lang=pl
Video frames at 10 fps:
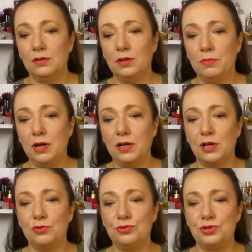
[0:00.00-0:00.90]
No
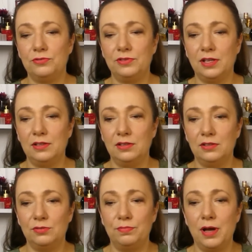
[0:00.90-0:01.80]
marka Gucci wtedy
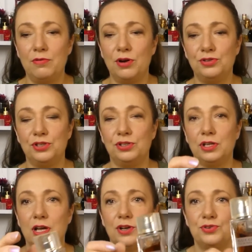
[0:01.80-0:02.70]
dbała o
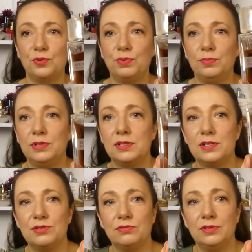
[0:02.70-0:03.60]
dziennikarzy, o
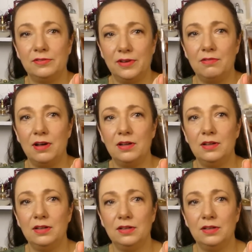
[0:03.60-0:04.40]
publicystów, dawała